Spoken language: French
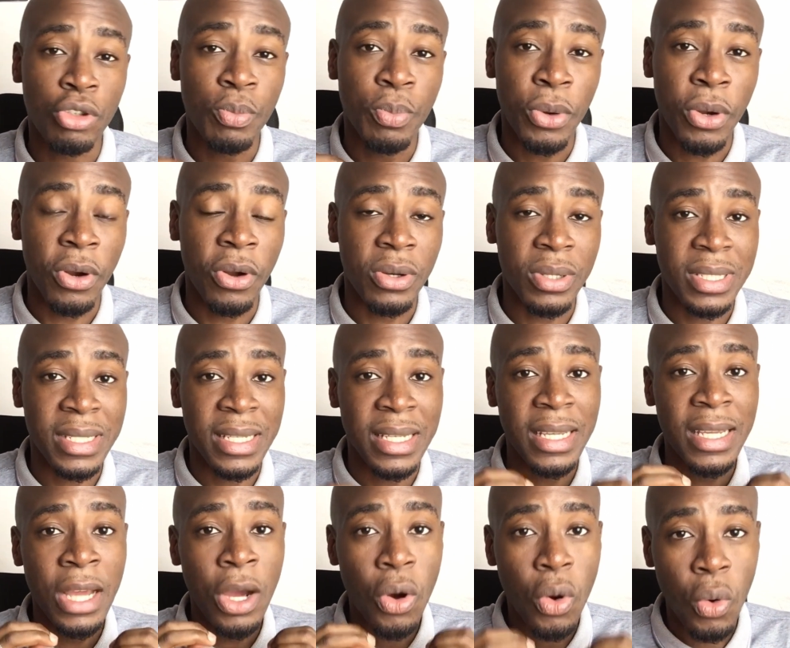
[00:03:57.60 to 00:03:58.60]
tu peux lancer
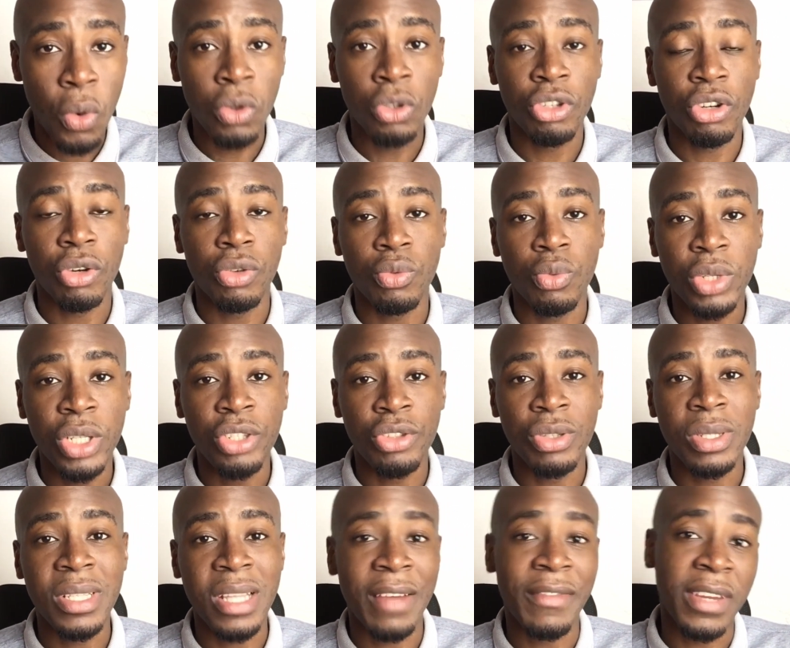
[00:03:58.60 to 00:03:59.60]
aujourd'hui
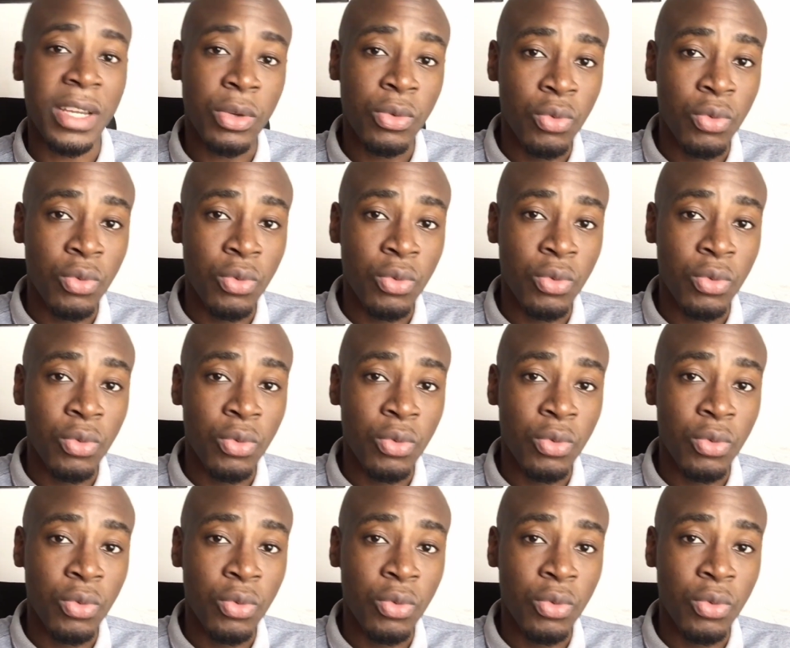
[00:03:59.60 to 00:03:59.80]
juste avec